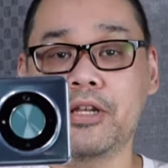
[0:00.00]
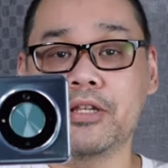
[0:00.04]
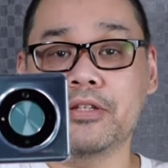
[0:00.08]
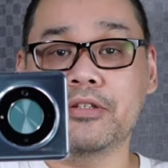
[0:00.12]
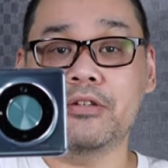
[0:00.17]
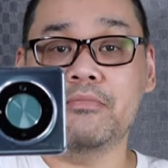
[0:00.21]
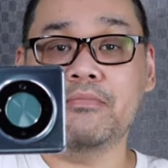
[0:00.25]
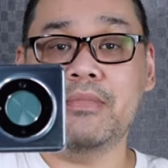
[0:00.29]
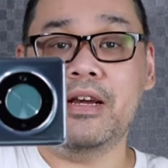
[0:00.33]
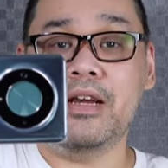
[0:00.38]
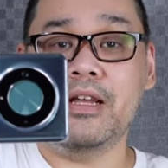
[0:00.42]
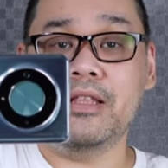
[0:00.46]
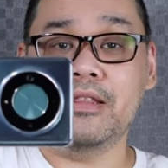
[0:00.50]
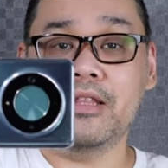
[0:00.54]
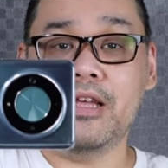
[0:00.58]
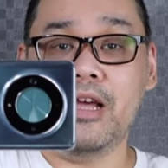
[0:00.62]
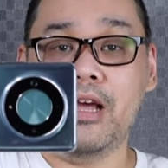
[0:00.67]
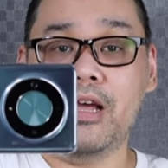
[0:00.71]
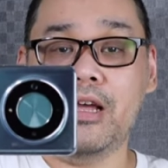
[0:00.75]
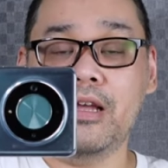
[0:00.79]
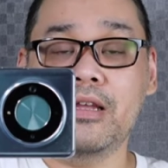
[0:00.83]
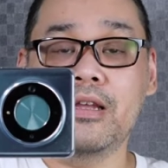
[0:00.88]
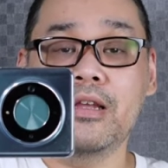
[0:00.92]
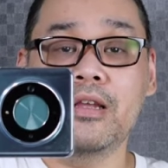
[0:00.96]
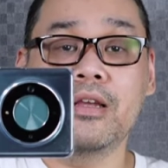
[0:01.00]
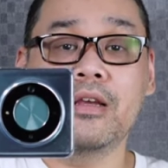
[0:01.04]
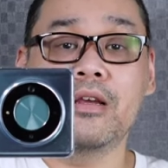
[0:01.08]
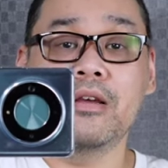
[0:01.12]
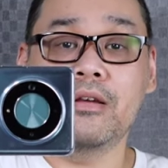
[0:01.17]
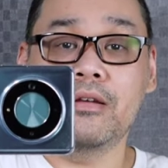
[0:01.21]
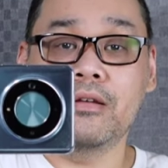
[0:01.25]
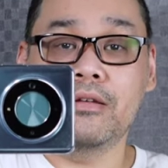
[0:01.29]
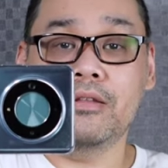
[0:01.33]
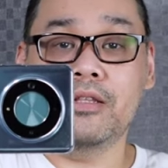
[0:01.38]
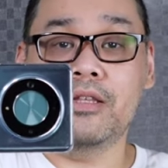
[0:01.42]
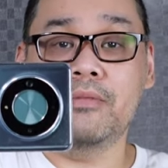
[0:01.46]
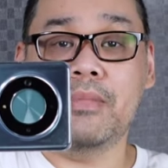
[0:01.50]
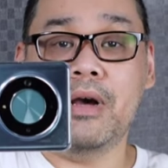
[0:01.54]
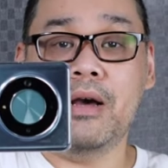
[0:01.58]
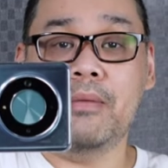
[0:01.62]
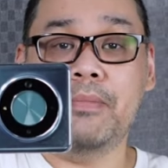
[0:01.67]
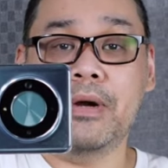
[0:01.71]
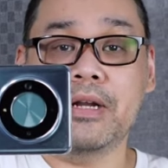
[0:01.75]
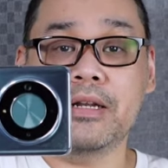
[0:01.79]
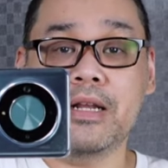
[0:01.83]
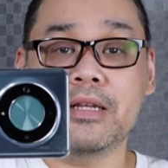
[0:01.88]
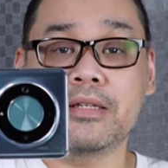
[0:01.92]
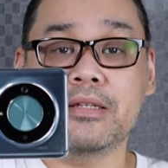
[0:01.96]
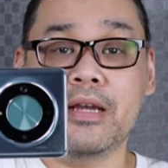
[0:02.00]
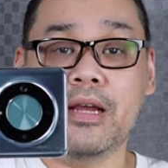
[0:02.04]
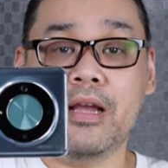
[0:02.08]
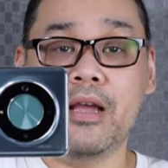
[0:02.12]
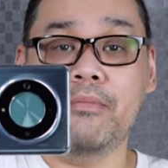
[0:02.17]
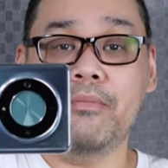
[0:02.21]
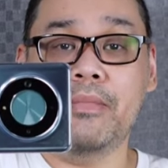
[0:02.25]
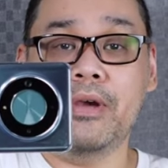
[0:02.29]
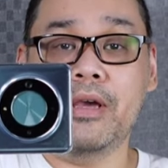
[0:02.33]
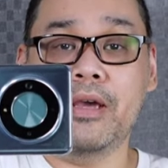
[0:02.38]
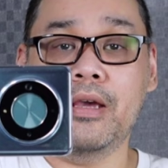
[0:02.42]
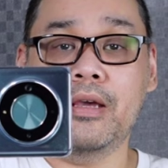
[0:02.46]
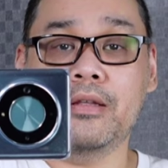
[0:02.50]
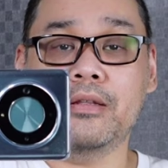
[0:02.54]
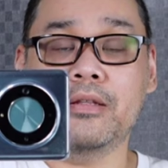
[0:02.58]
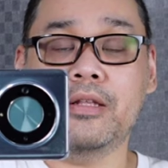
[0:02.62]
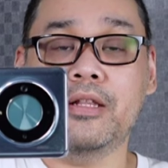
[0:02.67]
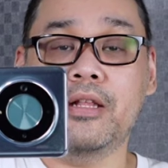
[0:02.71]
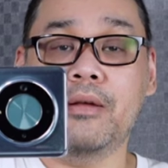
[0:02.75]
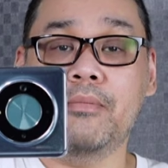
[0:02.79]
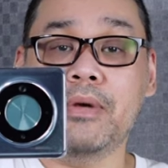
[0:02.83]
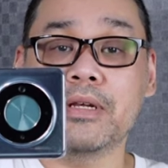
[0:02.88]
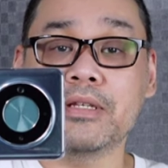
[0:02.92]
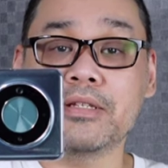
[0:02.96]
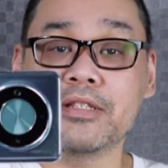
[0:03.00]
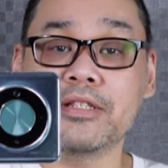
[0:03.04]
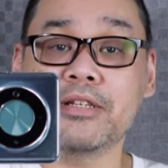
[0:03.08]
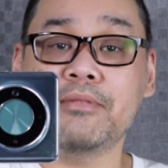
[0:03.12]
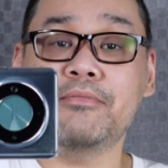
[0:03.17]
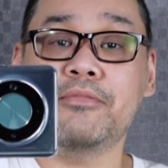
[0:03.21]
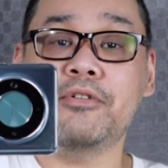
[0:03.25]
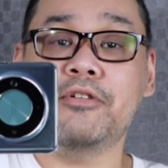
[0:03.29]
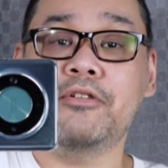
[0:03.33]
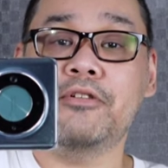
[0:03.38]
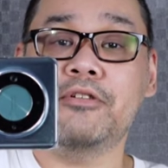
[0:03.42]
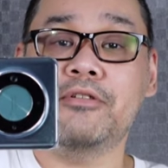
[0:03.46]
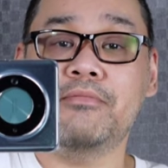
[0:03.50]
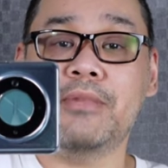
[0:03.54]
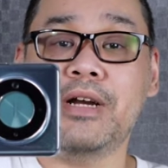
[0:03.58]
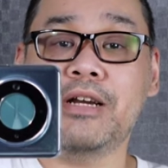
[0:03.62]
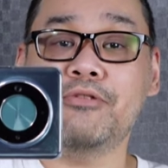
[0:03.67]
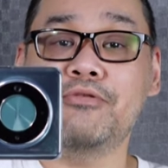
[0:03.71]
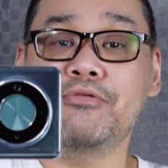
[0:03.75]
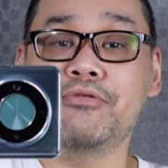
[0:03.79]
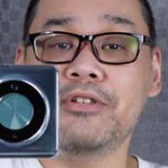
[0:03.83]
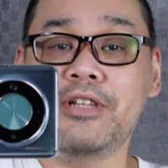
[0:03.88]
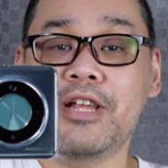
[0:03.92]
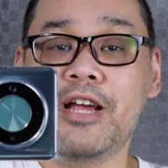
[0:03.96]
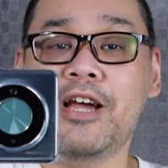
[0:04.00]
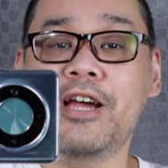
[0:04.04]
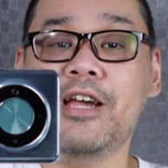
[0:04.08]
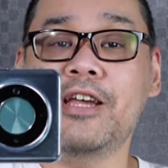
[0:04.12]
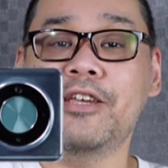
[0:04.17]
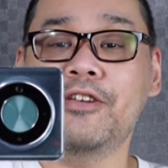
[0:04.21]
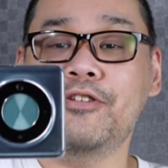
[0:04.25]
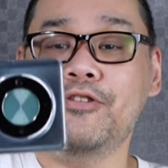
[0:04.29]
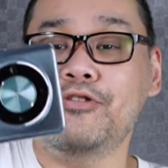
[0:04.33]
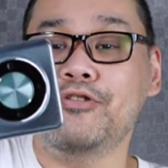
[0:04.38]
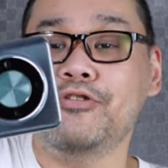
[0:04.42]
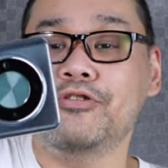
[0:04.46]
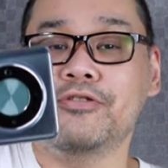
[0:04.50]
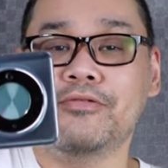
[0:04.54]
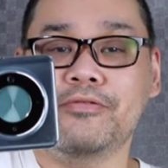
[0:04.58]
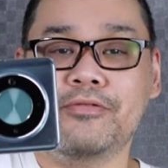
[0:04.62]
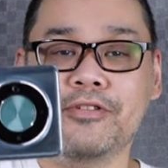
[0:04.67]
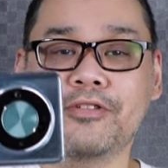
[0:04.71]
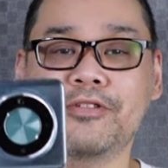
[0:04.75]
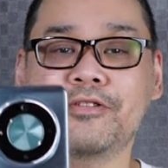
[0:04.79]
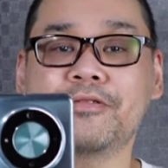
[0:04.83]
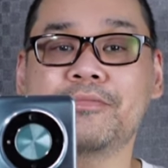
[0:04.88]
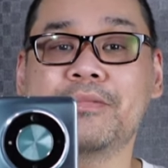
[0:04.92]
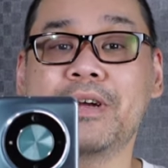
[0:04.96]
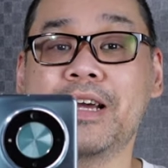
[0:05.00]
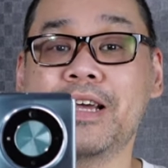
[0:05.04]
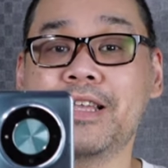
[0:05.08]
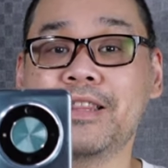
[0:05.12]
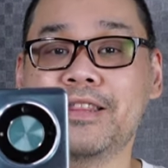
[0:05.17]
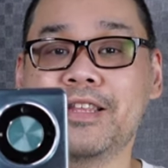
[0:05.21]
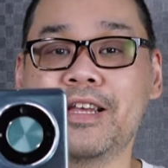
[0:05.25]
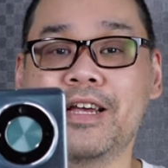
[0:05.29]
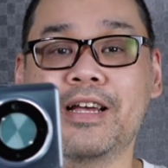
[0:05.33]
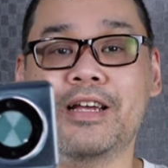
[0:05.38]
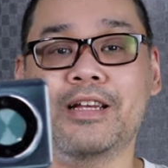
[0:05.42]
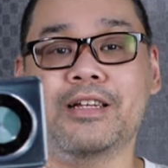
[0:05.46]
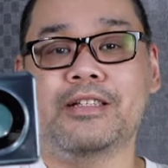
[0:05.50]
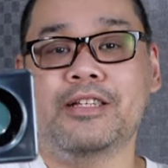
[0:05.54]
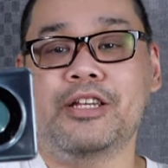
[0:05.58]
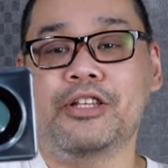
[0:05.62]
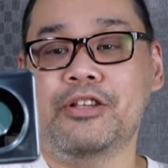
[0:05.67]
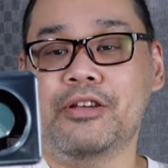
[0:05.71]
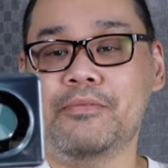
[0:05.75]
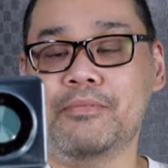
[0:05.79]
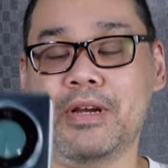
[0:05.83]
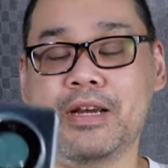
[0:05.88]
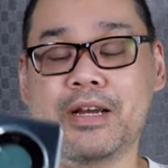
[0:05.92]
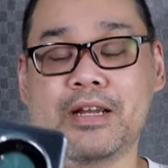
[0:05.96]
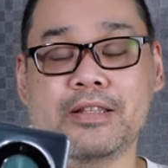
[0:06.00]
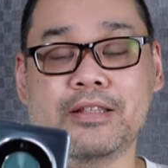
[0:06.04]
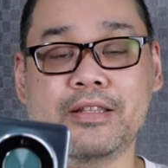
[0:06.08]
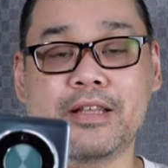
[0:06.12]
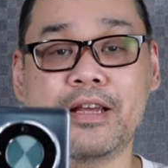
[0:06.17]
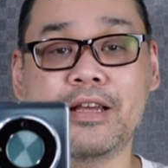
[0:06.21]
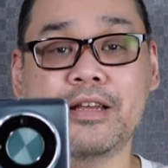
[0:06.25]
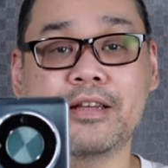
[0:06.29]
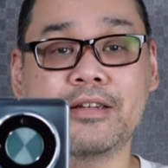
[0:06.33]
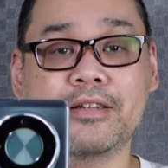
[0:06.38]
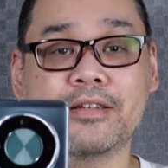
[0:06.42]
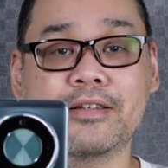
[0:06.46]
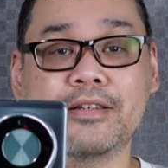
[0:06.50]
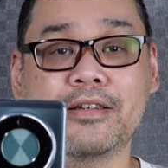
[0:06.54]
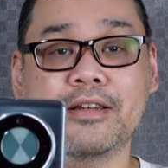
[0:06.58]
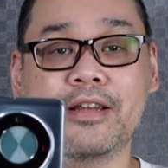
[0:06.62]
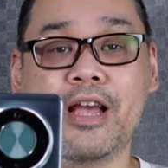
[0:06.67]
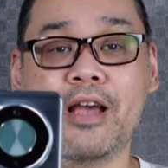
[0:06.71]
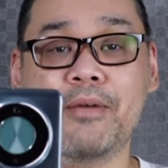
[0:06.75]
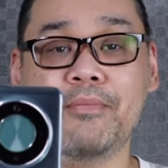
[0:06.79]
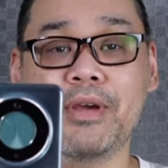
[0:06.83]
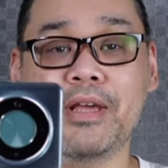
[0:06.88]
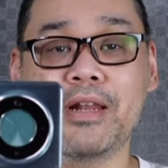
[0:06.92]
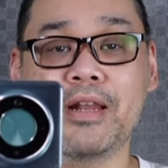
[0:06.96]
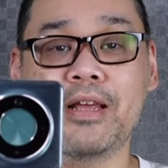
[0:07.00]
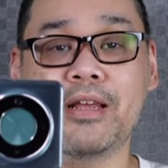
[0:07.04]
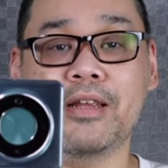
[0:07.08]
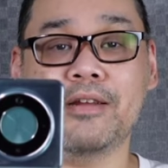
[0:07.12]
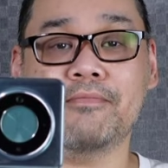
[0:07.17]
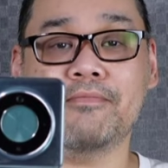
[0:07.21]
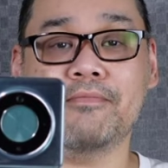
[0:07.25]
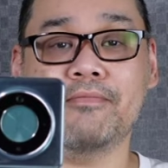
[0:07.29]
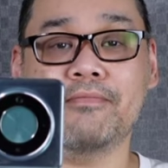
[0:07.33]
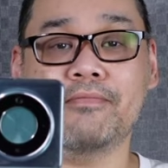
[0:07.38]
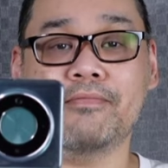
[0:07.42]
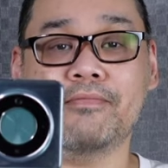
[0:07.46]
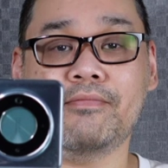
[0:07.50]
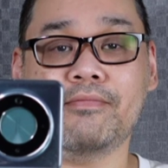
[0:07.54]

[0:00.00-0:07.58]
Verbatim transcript: place? So, maganda, 'di ba? Pag nasa gabi, sa labas ng mall, makulay, 'yun. Yung maganda. Dito yung maganda camera.